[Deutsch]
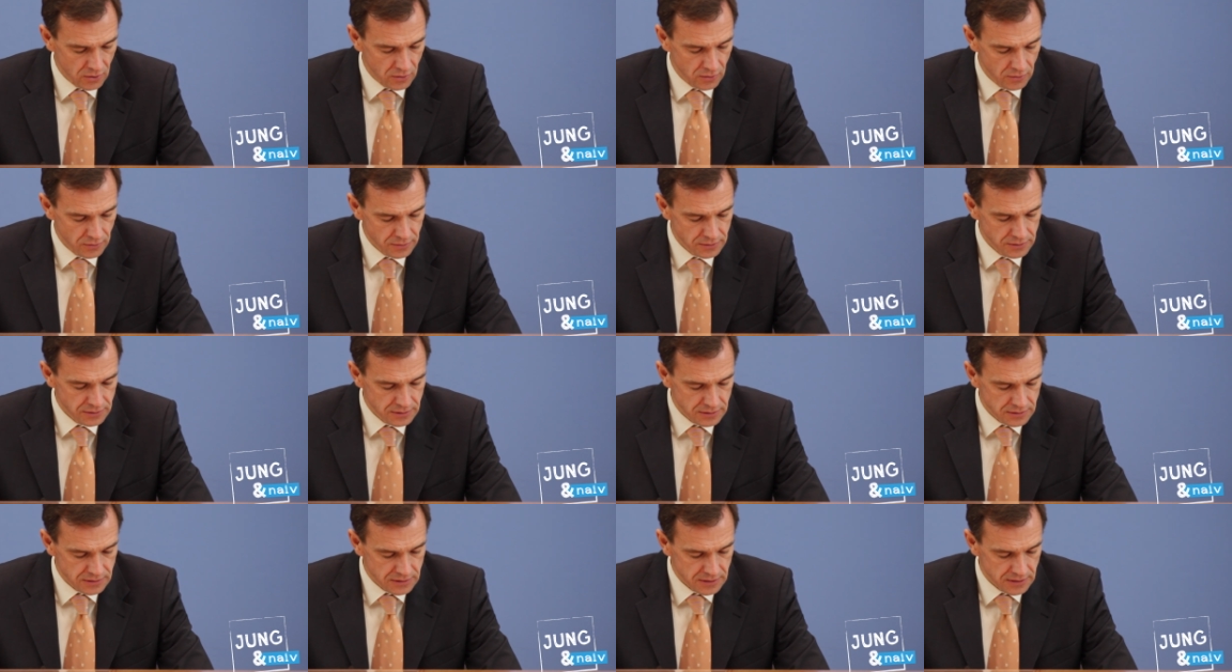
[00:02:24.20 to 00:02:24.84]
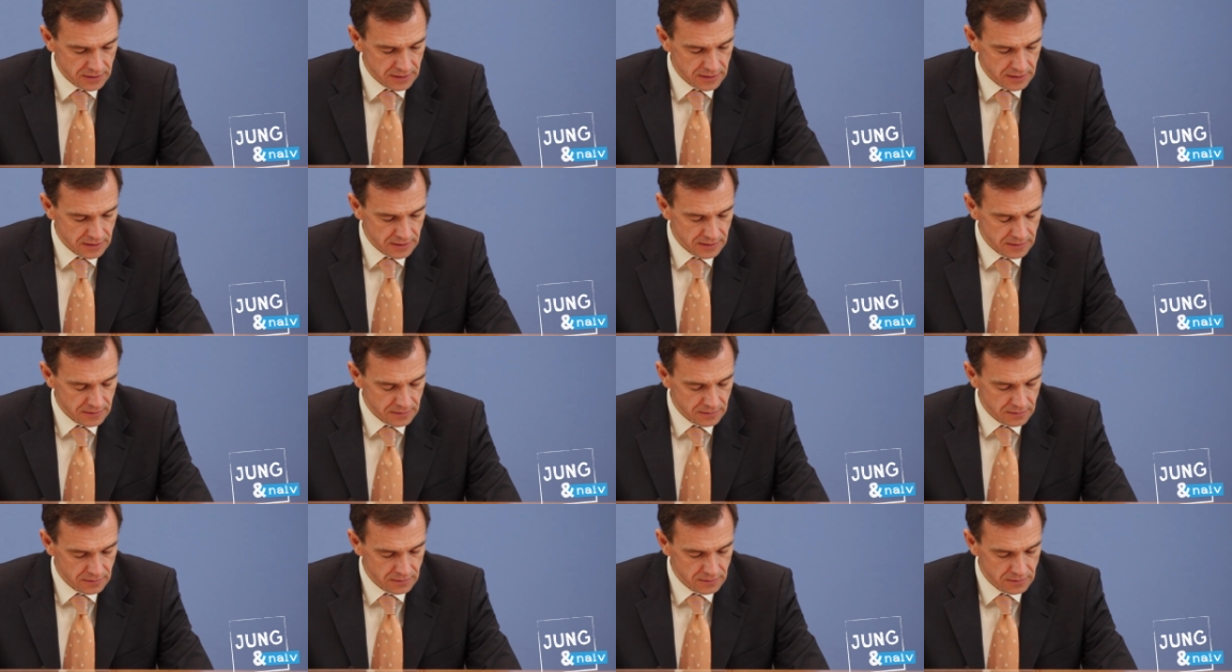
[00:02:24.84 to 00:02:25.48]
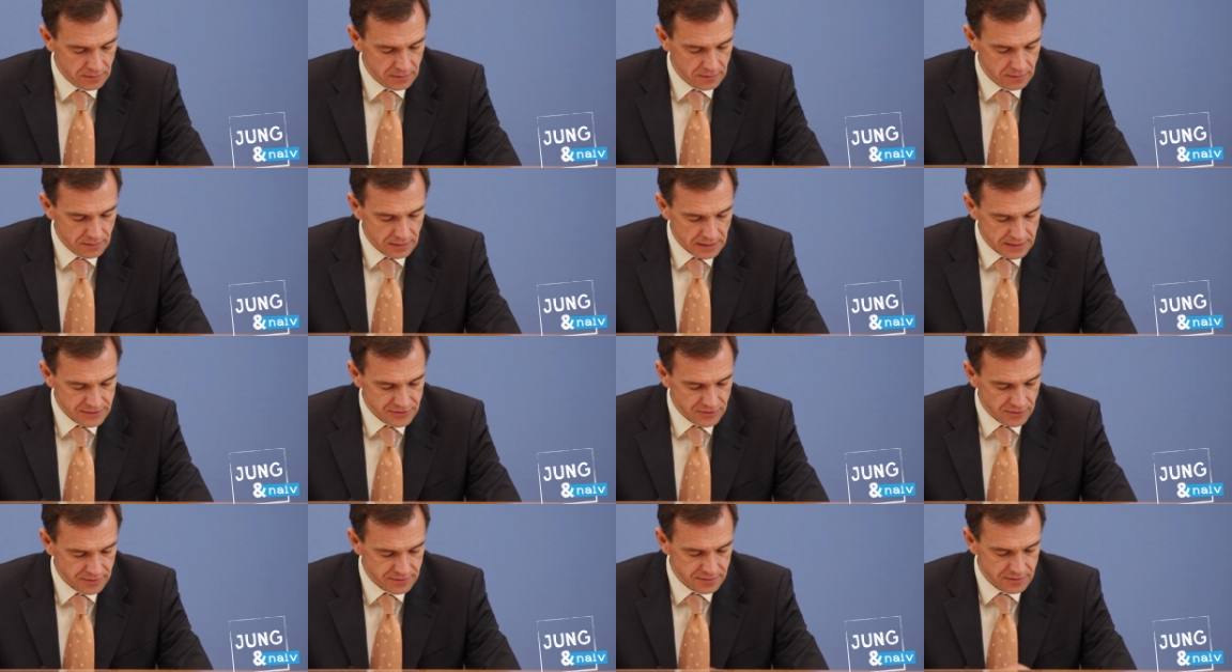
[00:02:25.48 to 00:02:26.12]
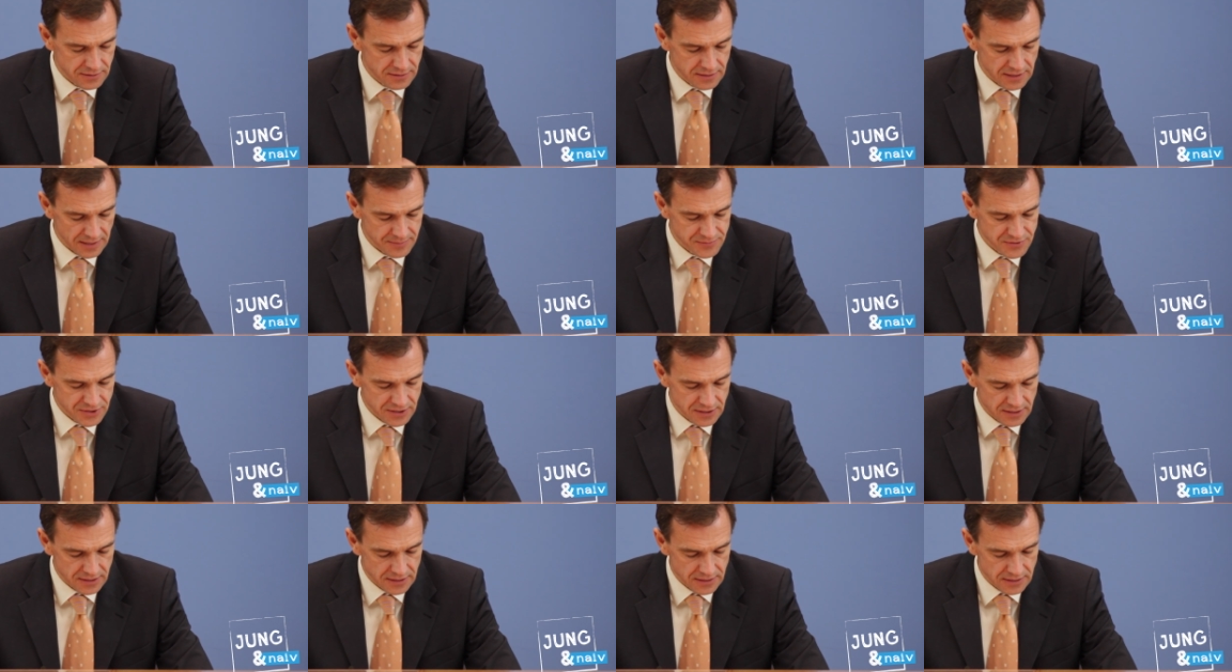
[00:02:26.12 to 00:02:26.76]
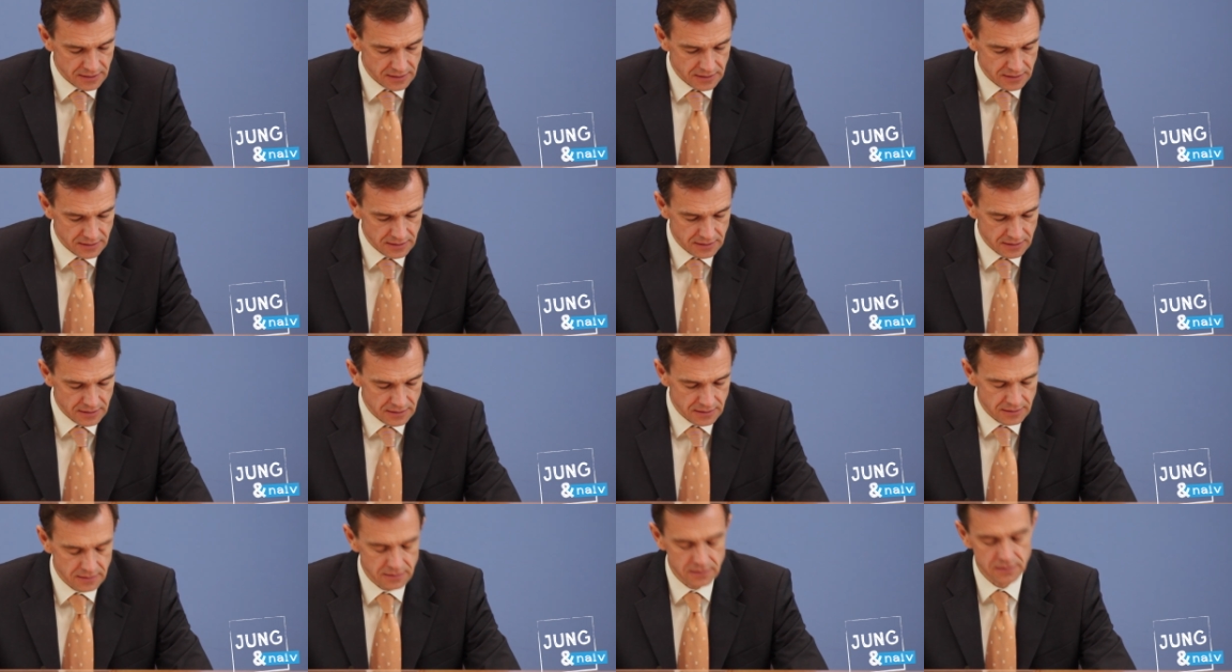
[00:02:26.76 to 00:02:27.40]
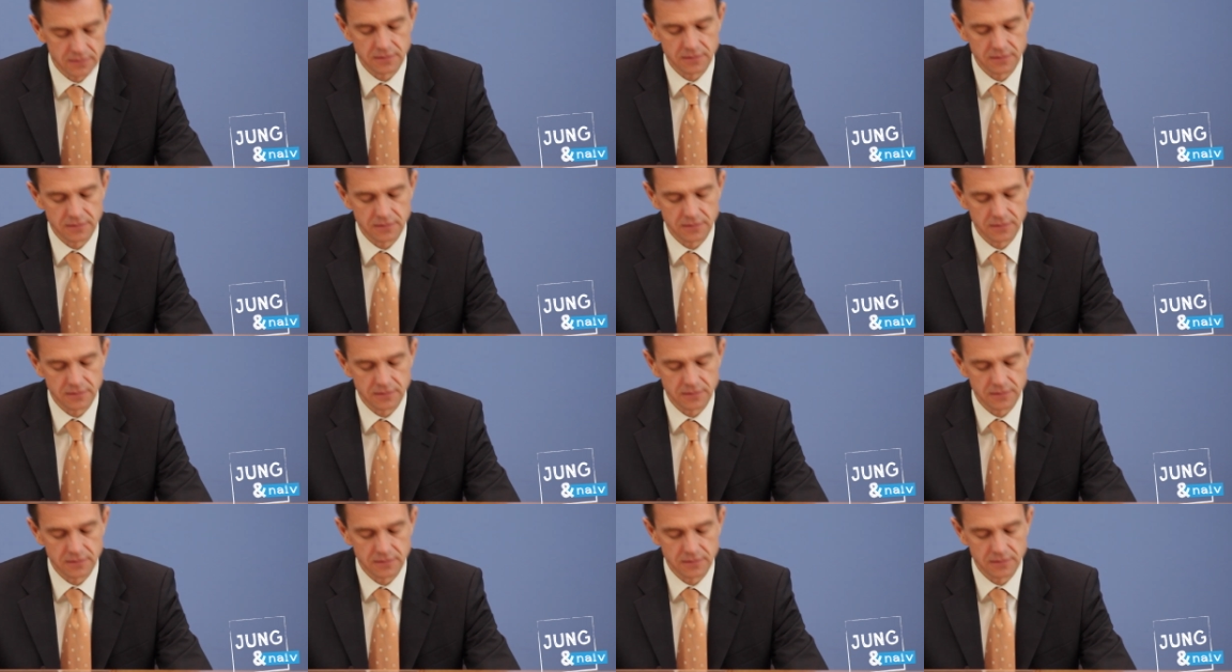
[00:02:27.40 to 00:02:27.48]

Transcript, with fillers: Und äh, äh, ansonsten haben Sie äh,